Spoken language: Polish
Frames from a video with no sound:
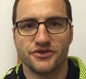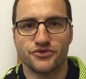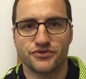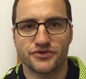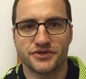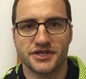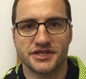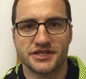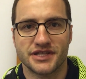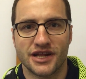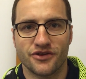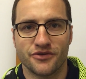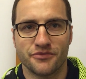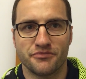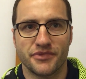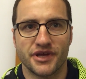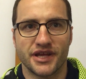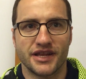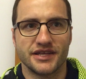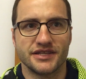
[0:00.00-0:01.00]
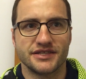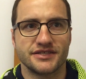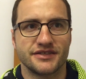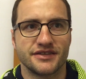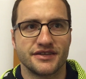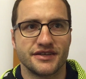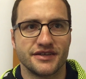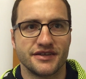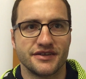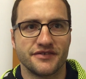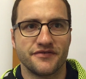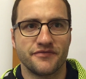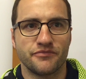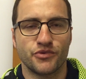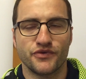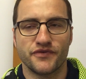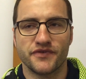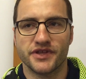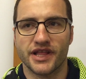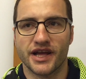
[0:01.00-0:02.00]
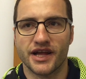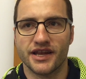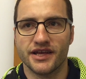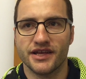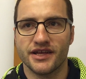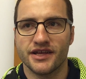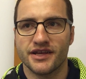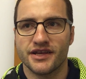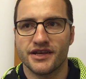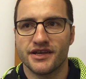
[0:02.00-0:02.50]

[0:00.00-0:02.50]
już ze Stalą Mielec e, w półfinale.